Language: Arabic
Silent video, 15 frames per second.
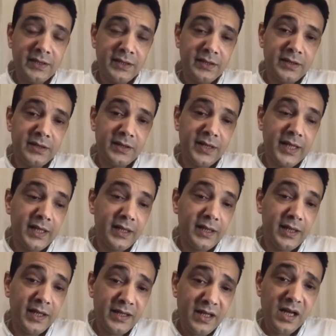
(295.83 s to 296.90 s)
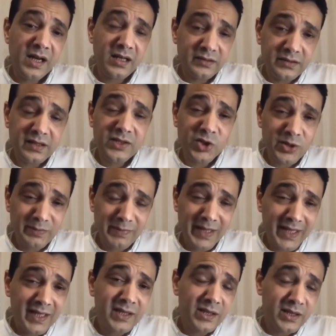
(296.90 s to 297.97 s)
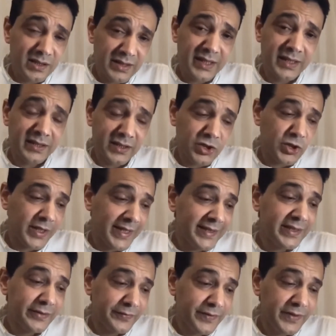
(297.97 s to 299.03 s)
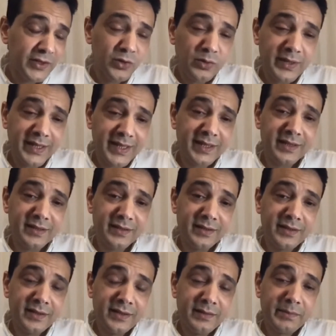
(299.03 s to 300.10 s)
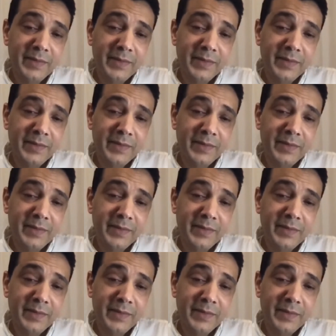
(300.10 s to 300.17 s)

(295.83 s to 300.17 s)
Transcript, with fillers: آه، انا اكتر مكان يعني اشتغلت فيه هو كان